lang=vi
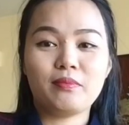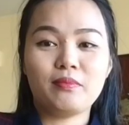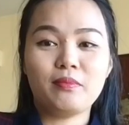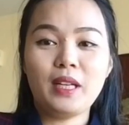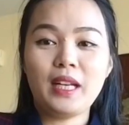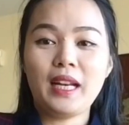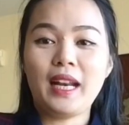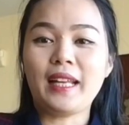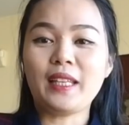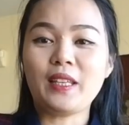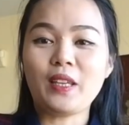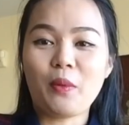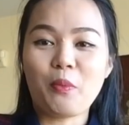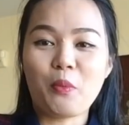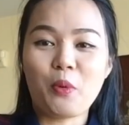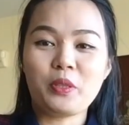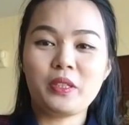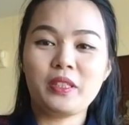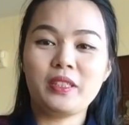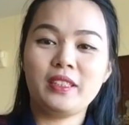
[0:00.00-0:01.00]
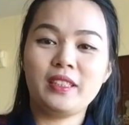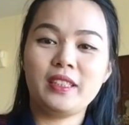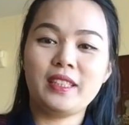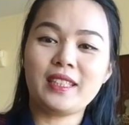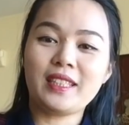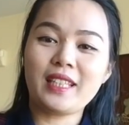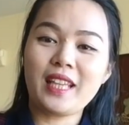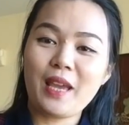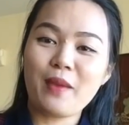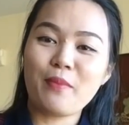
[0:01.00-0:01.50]
Mình đã cho mọi người
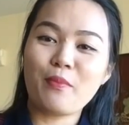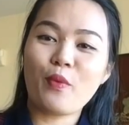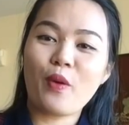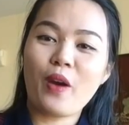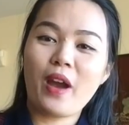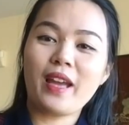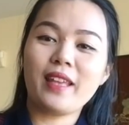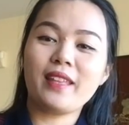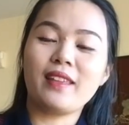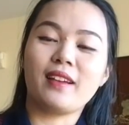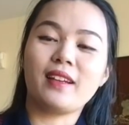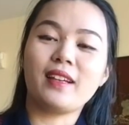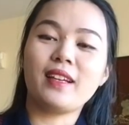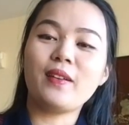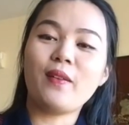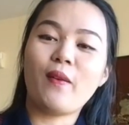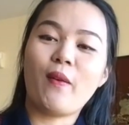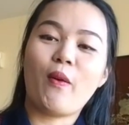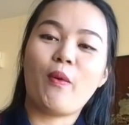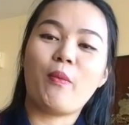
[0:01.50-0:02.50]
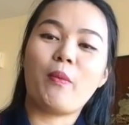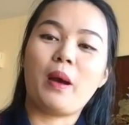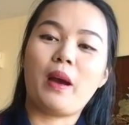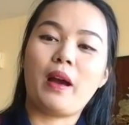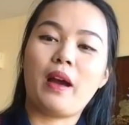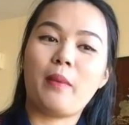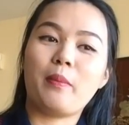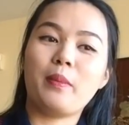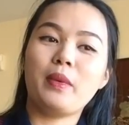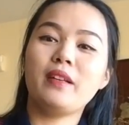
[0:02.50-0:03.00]
xem qua những cái đồ
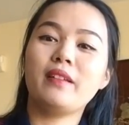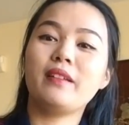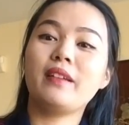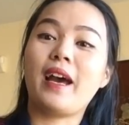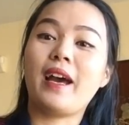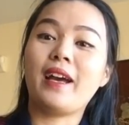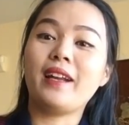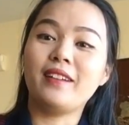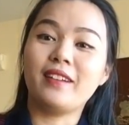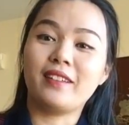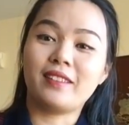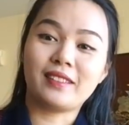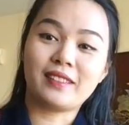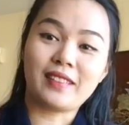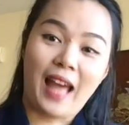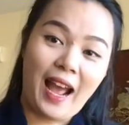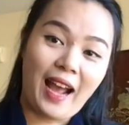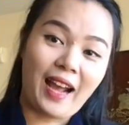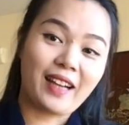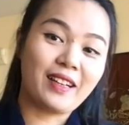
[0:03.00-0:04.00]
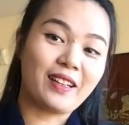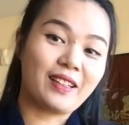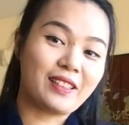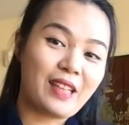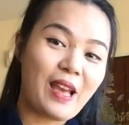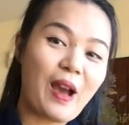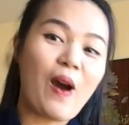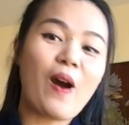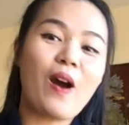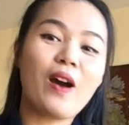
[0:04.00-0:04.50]
mà mình đã được tặng, được
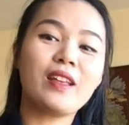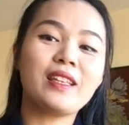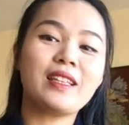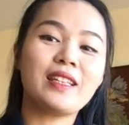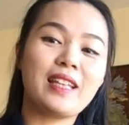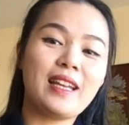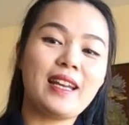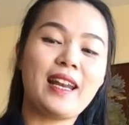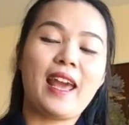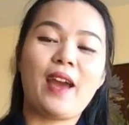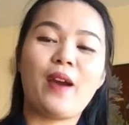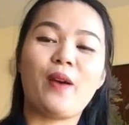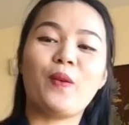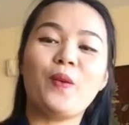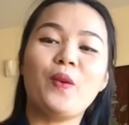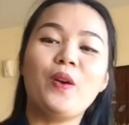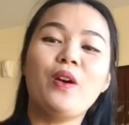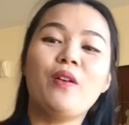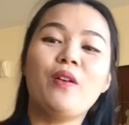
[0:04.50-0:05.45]
cho như thế nào.